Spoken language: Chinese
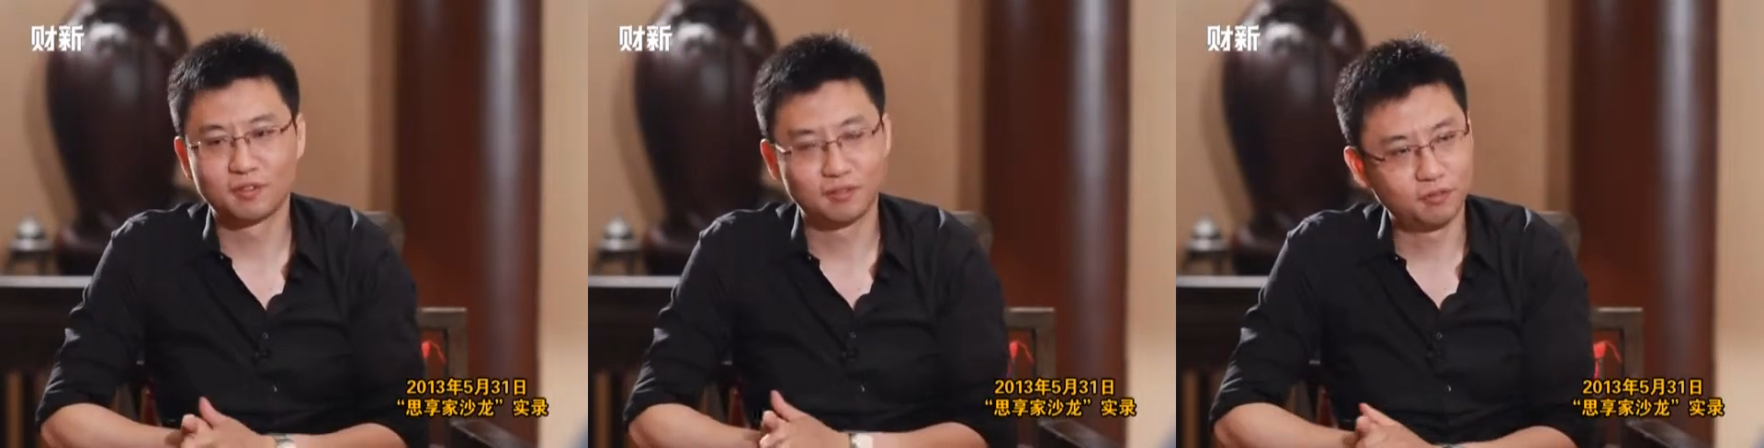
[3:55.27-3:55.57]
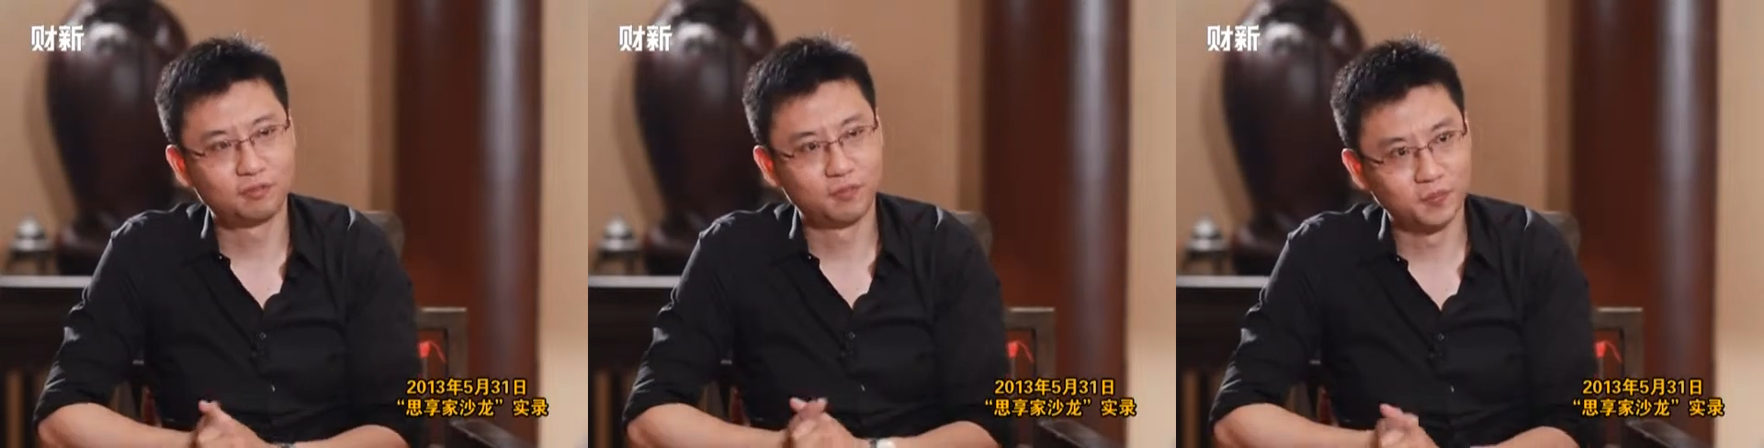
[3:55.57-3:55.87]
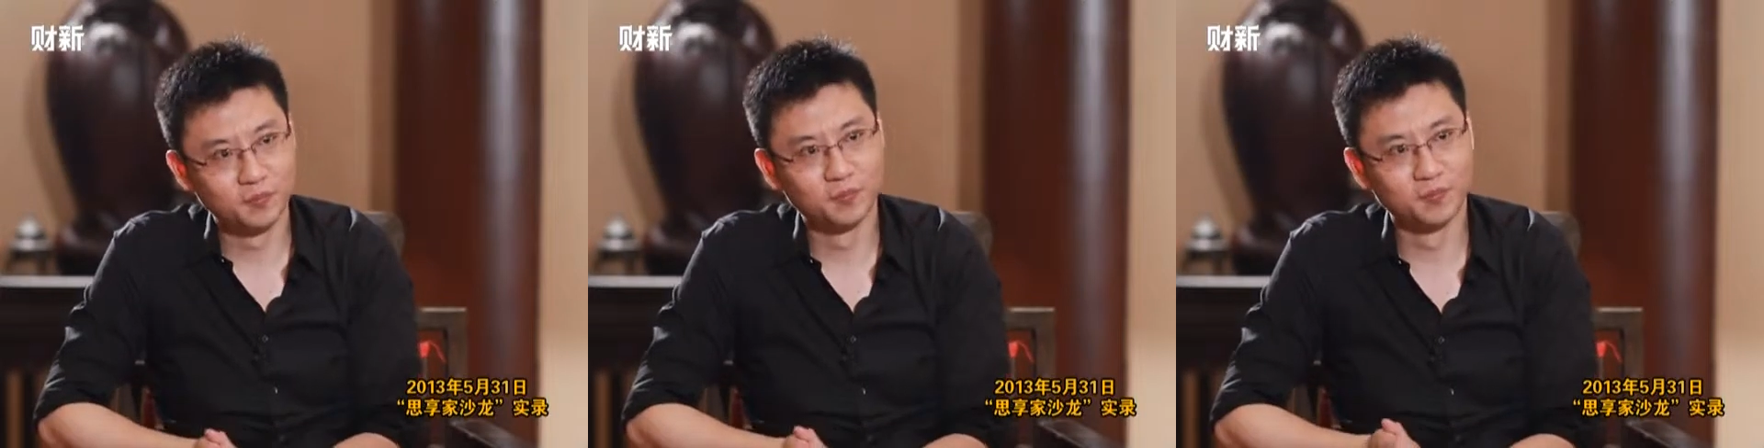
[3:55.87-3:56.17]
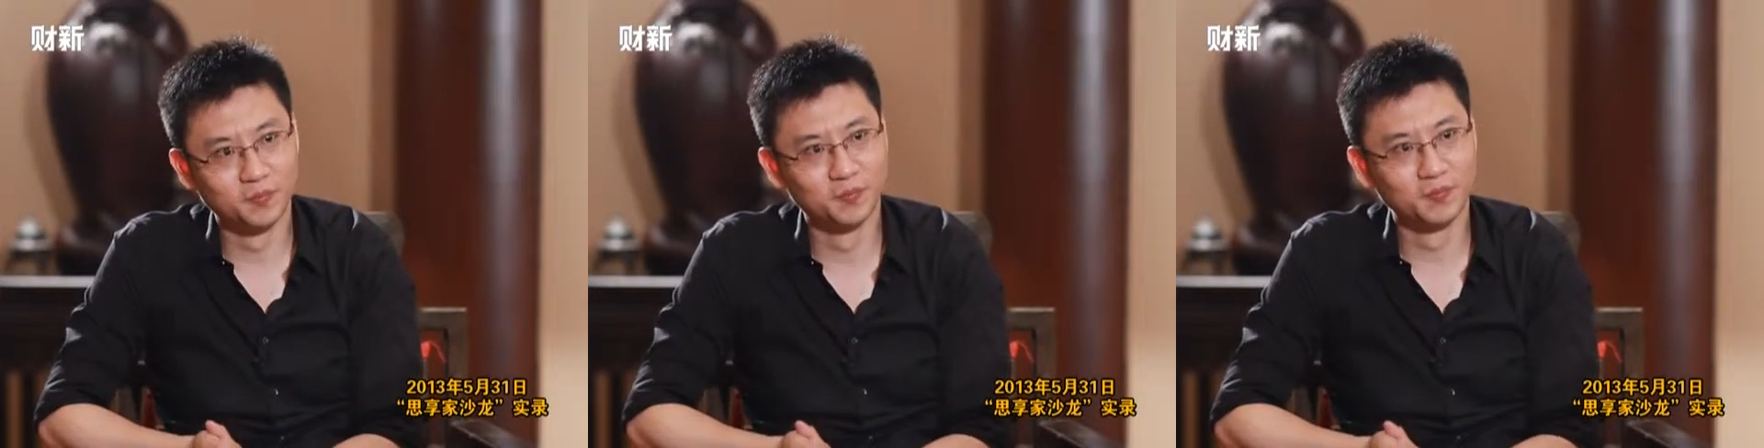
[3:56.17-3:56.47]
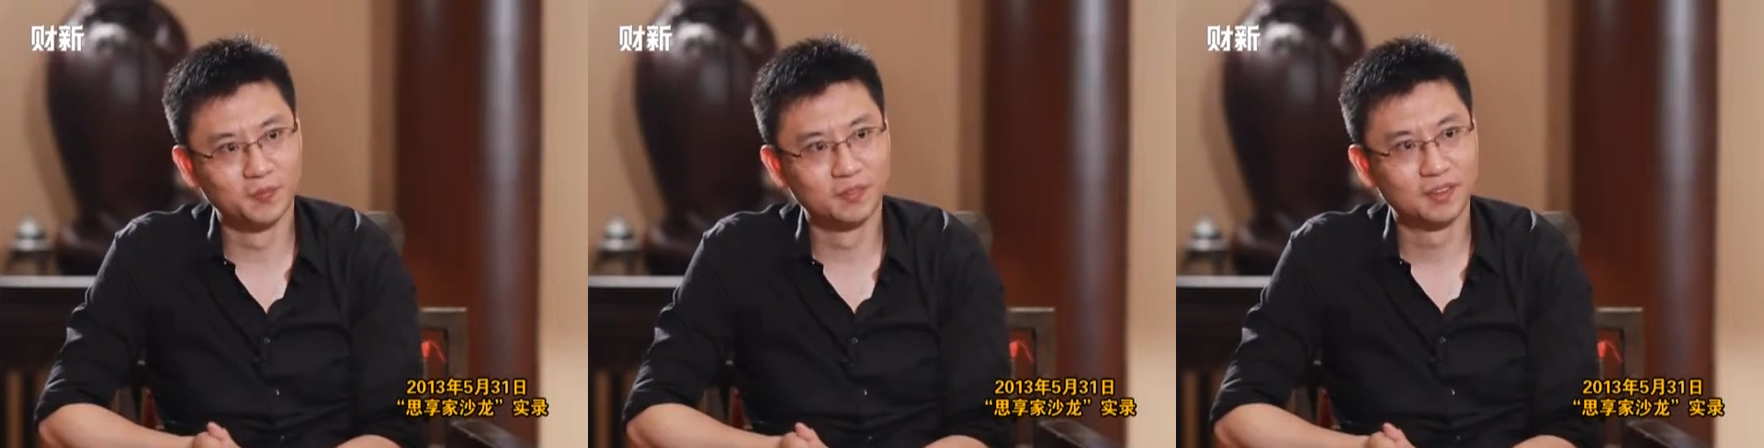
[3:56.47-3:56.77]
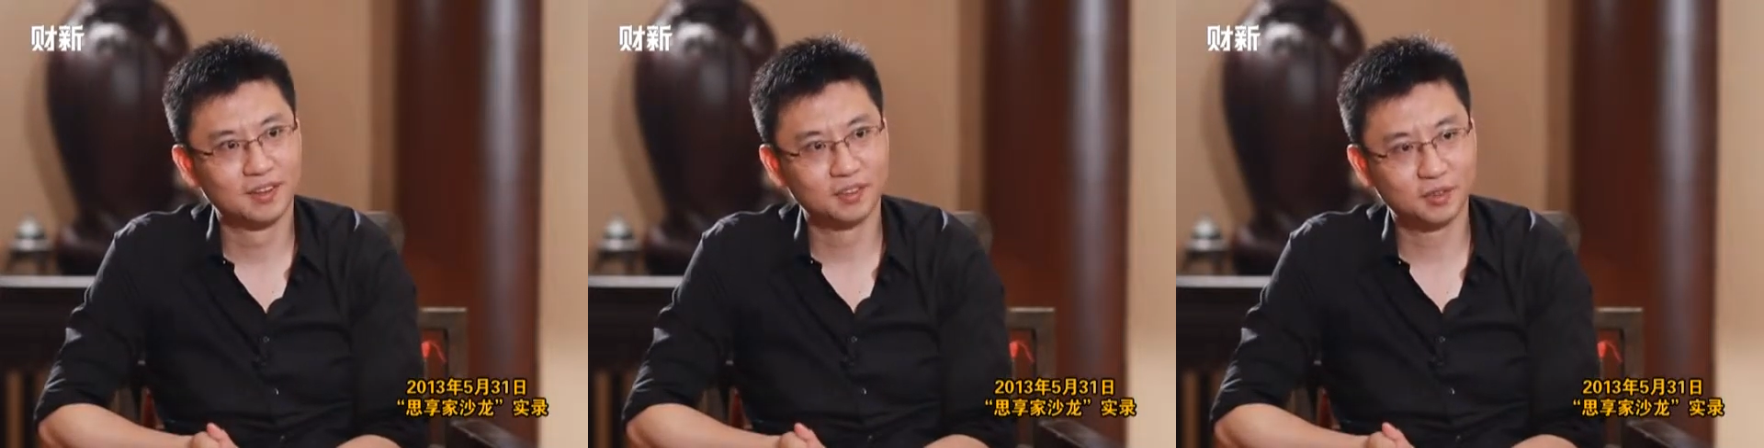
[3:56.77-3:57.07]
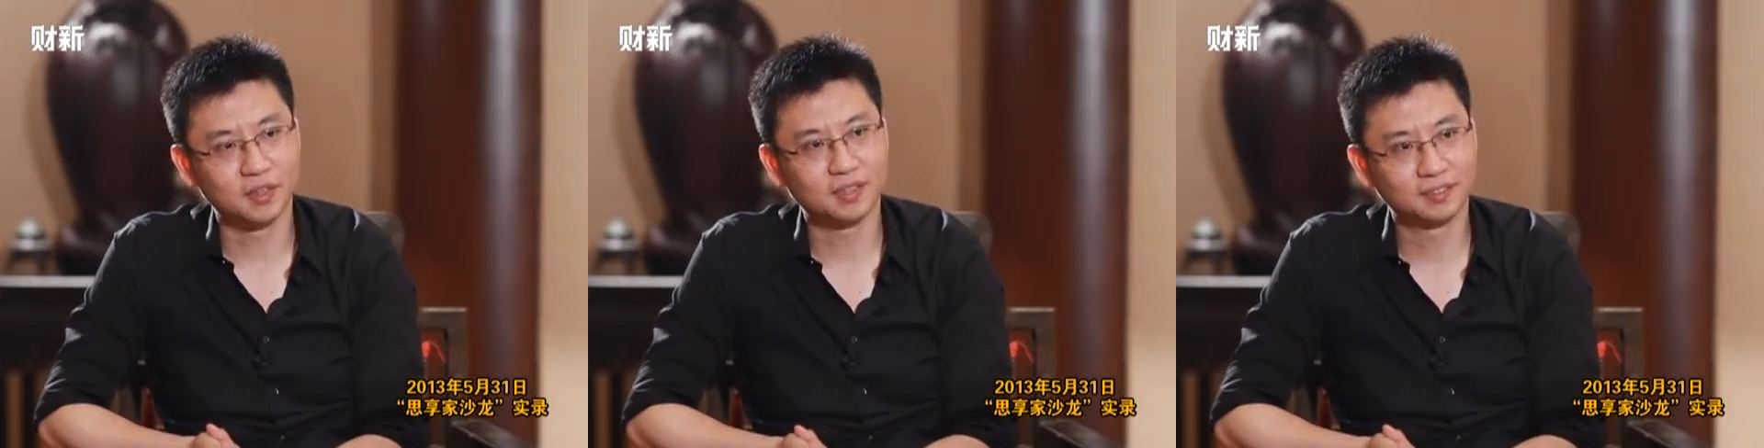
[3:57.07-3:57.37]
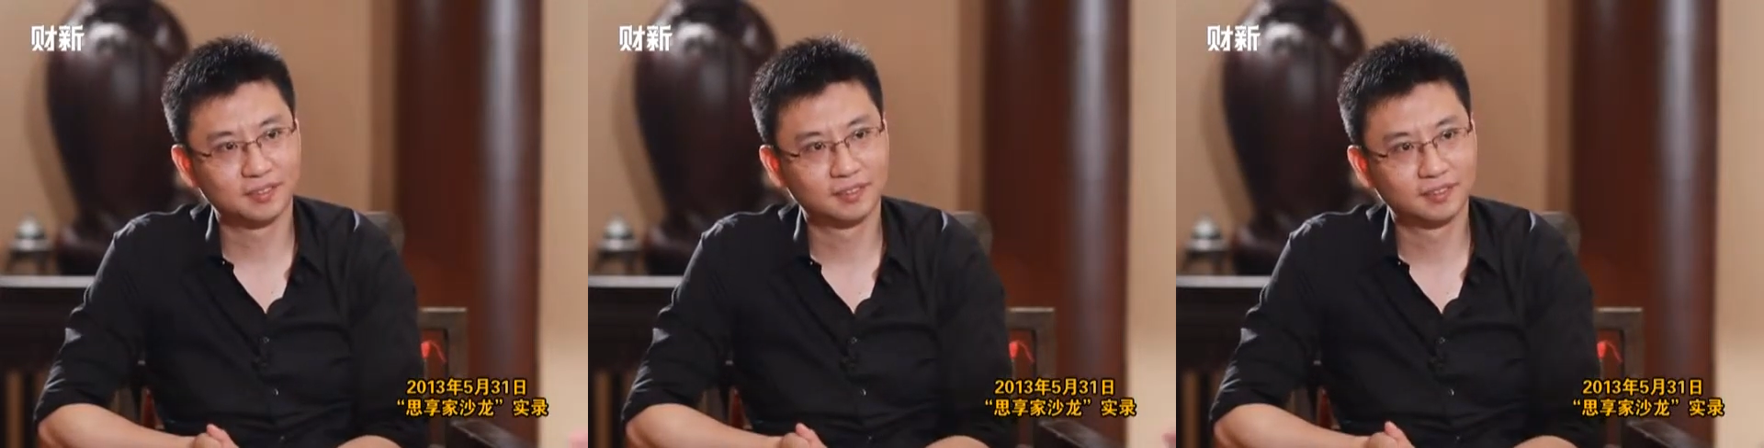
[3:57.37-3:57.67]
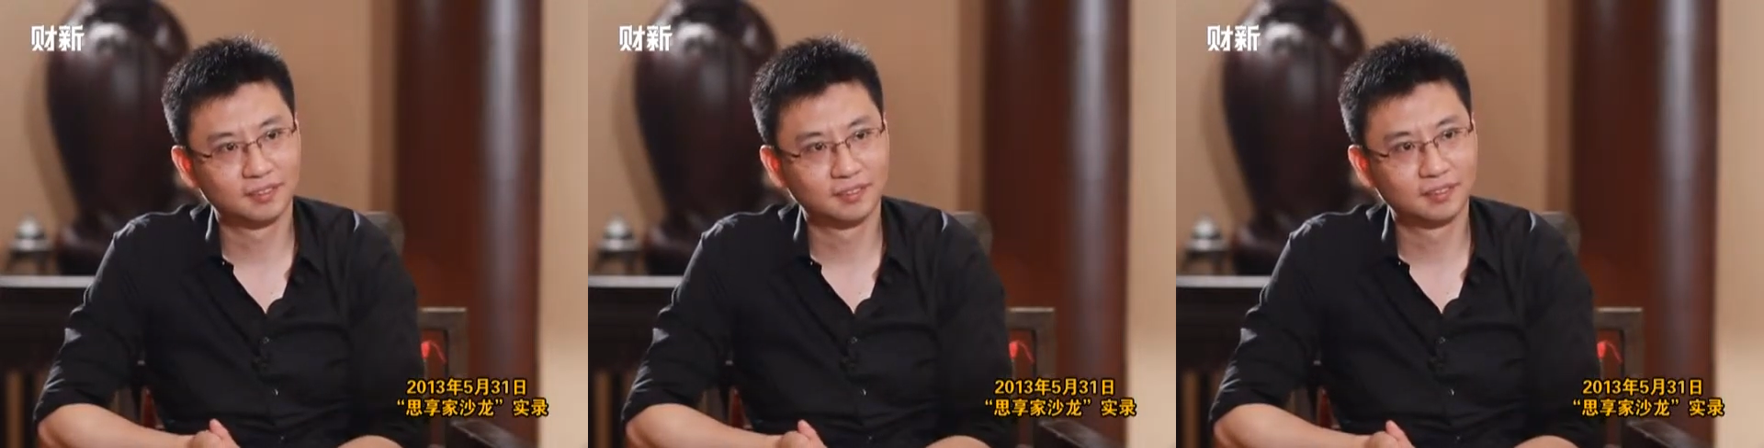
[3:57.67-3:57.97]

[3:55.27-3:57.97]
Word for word: 这个遗传是无条件的，unconditional，